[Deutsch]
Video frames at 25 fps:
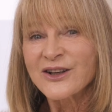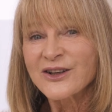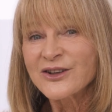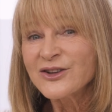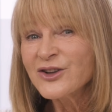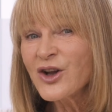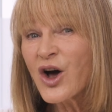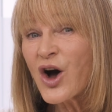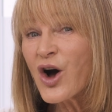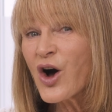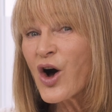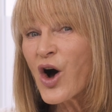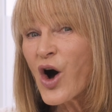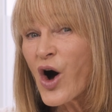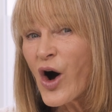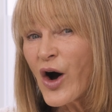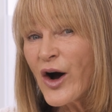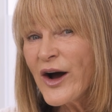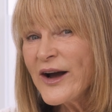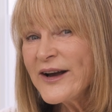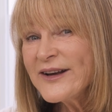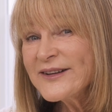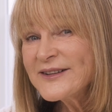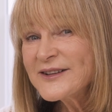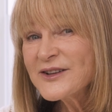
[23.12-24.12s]
Noch
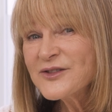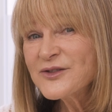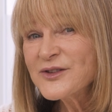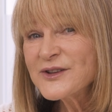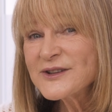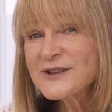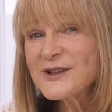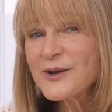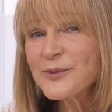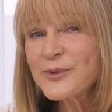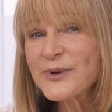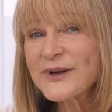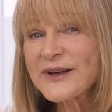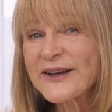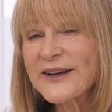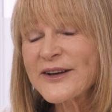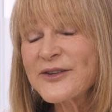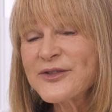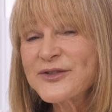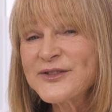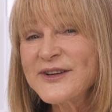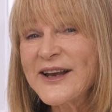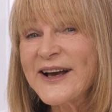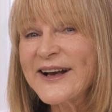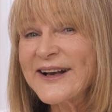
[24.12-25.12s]
heute wird der
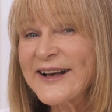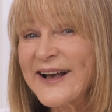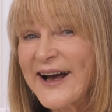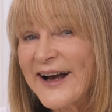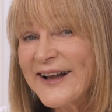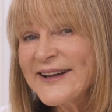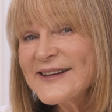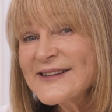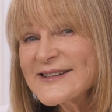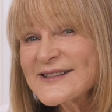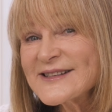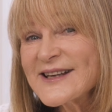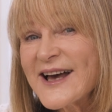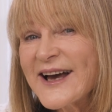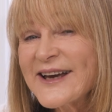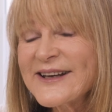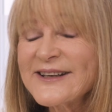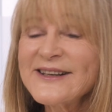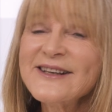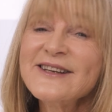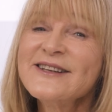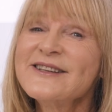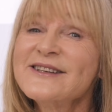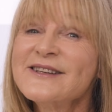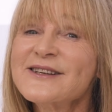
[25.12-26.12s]
Begriff der
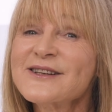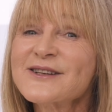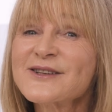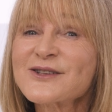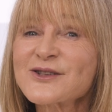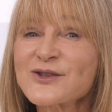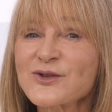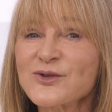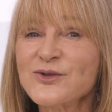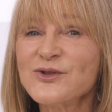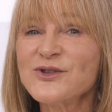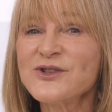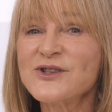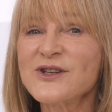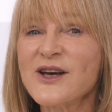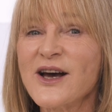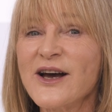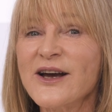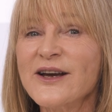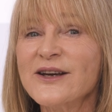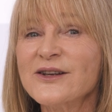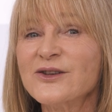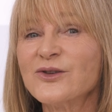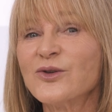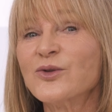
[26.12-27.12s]
ganzheitlichen
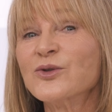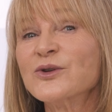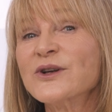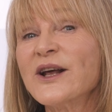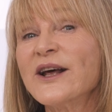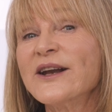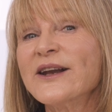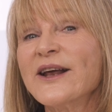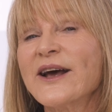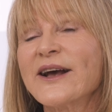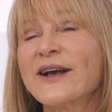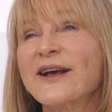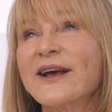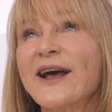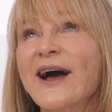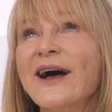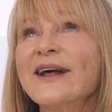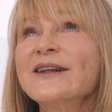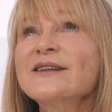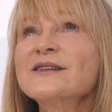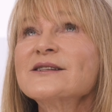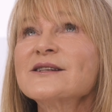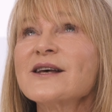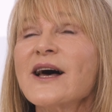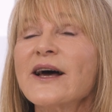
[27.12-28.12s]
Gesundheit oder der
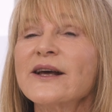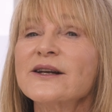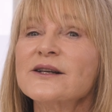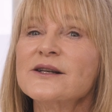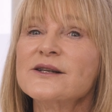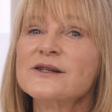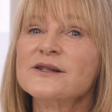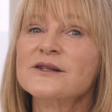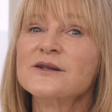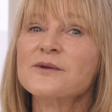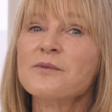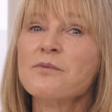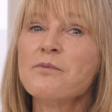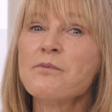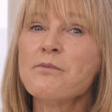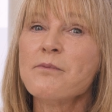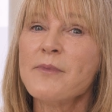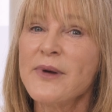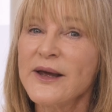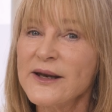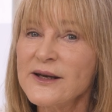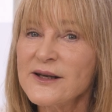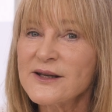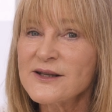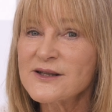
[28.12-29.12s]
ganzheitlichen
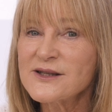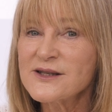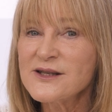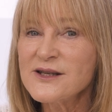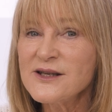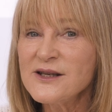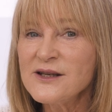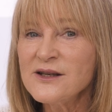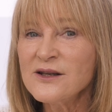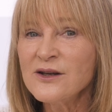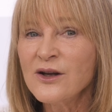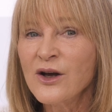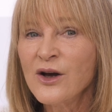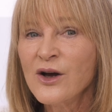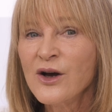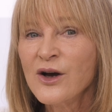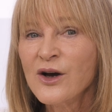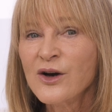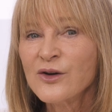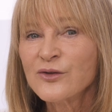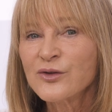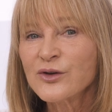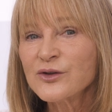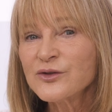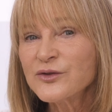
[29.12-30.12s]
Medizin
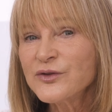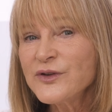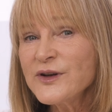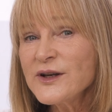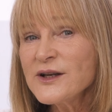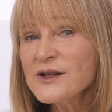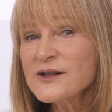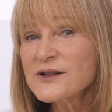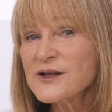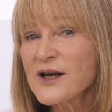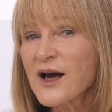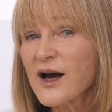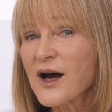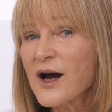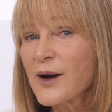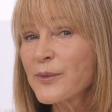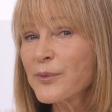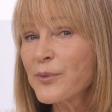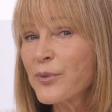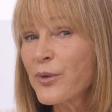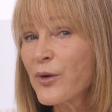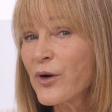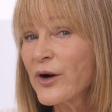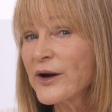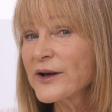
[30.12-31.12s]
von vielen
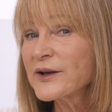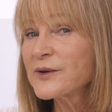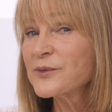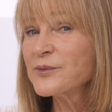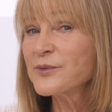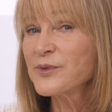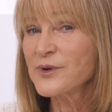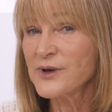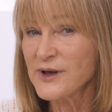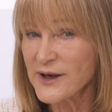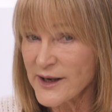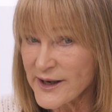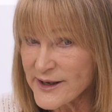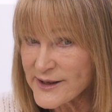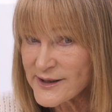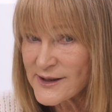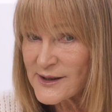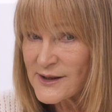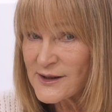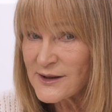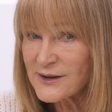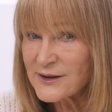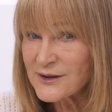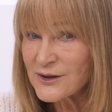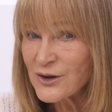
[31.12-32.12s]
Therapeuten
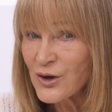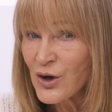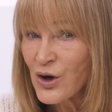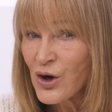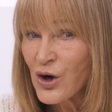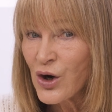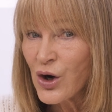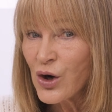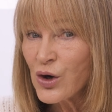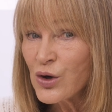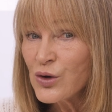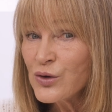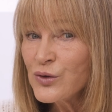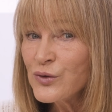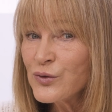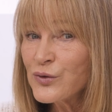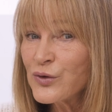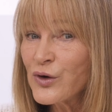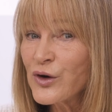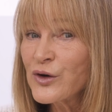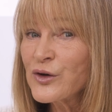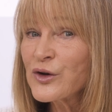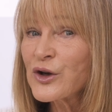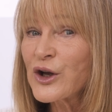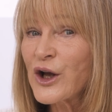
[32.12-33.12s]
belächelt und
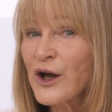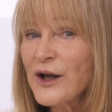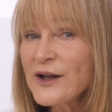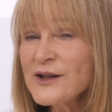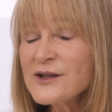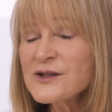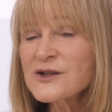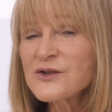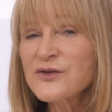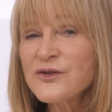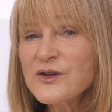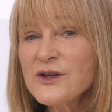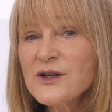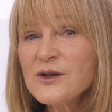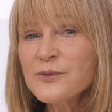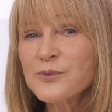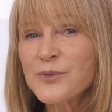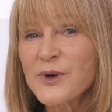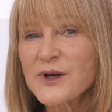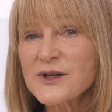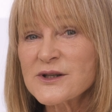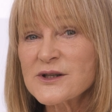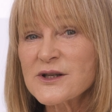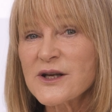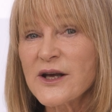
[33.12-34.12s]
von ganz vielen
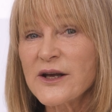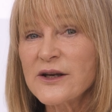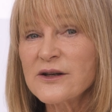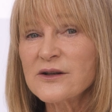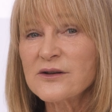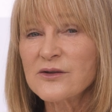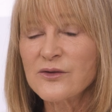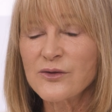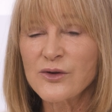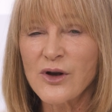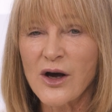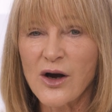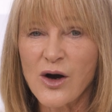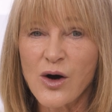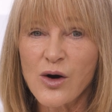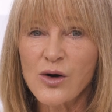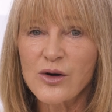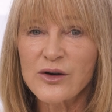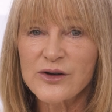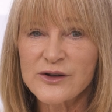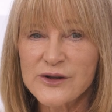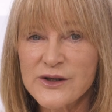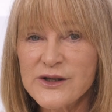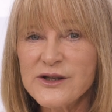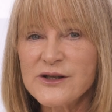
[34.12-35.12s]
Patienten
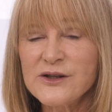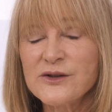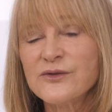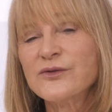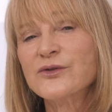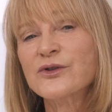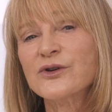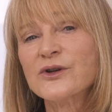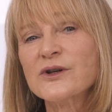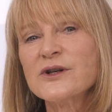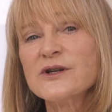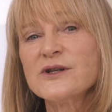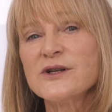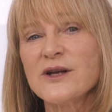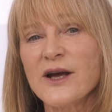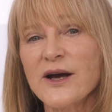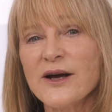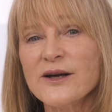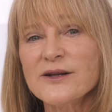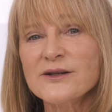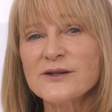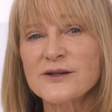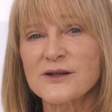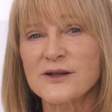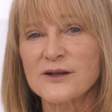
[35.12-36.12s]
auch nicht wirklich
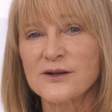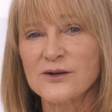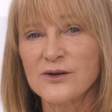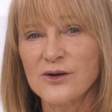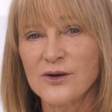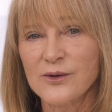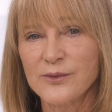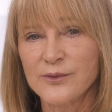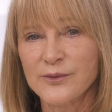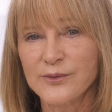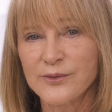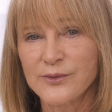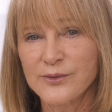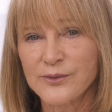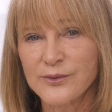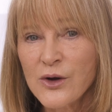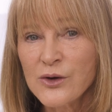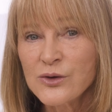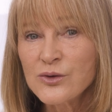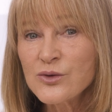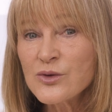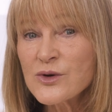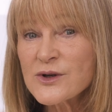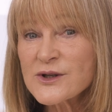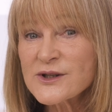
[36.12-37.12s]
ernst genommen.
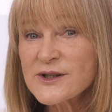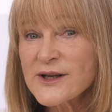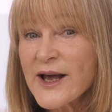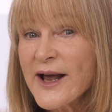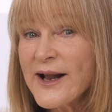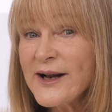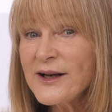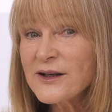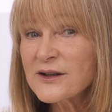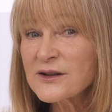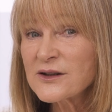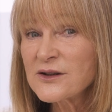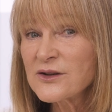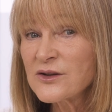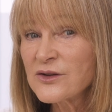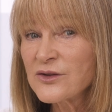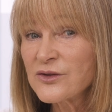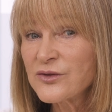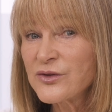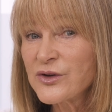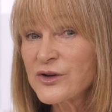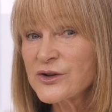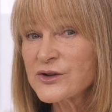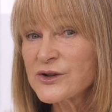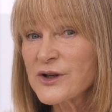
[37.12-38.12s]
Nur
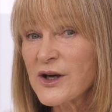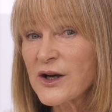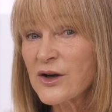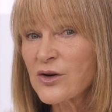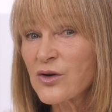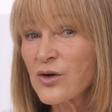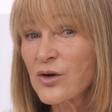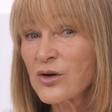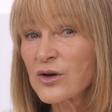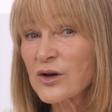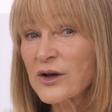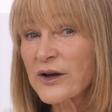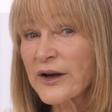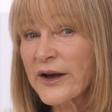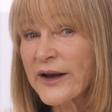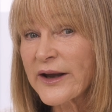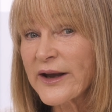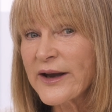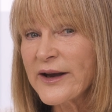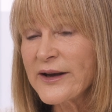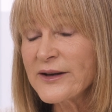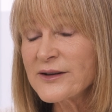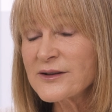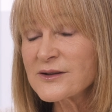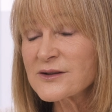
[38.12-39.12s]
selten wird er
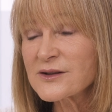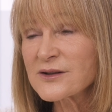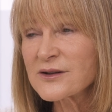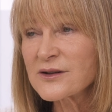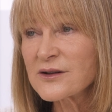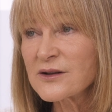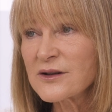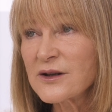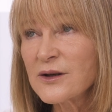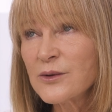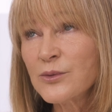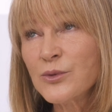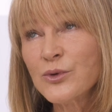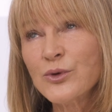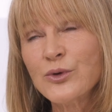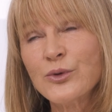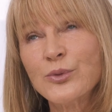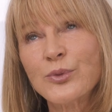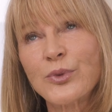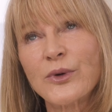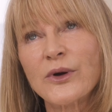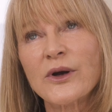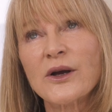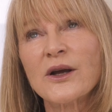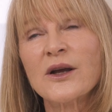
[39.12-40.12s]
konkret, im
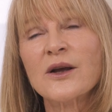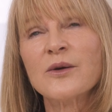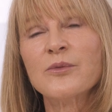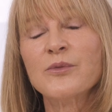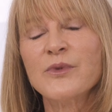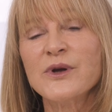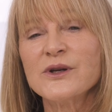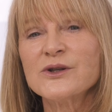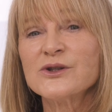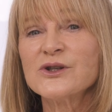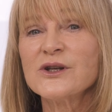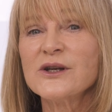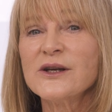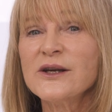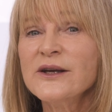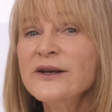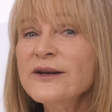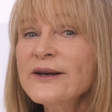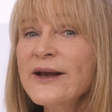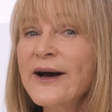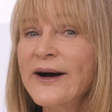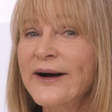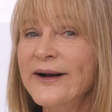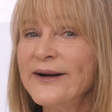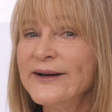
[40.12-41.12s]
Übrigen mit
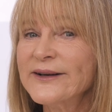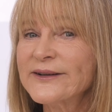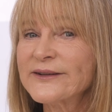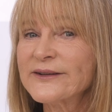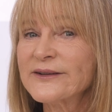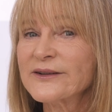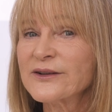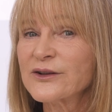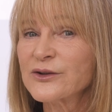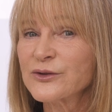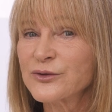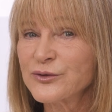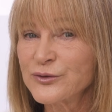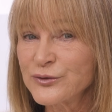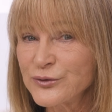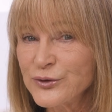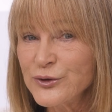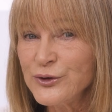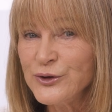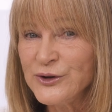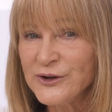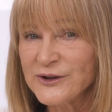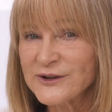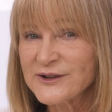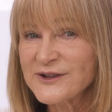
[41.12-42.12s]
Inhalten
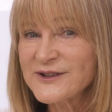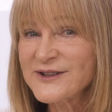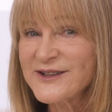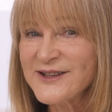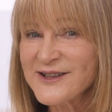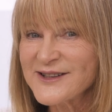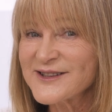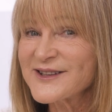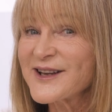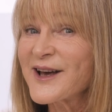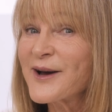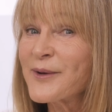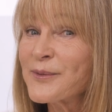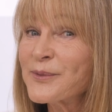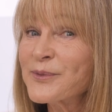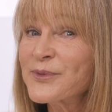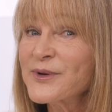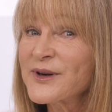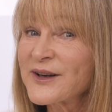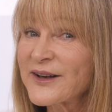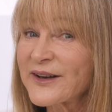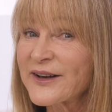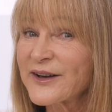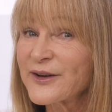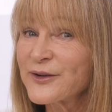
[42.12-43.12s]
gefüllt, dieser
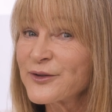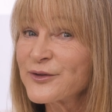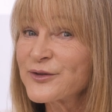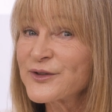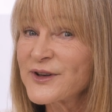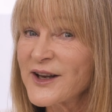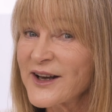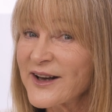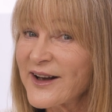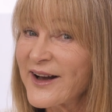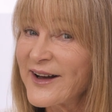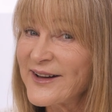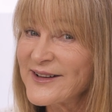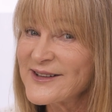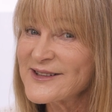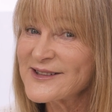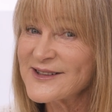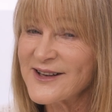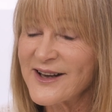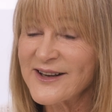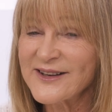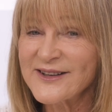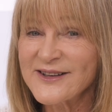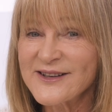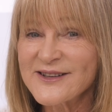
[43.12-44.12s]
Begriff der
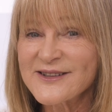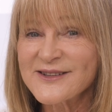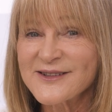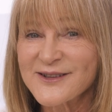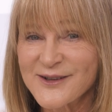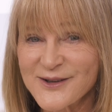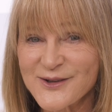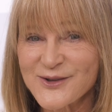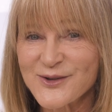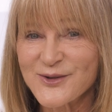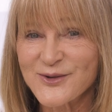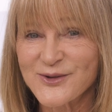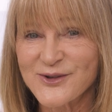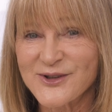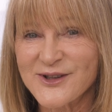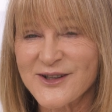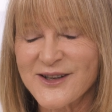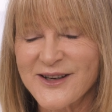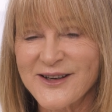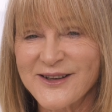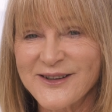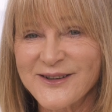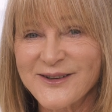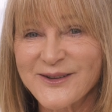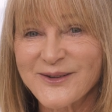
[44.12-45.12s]
ganzheitlichen Gesundheit.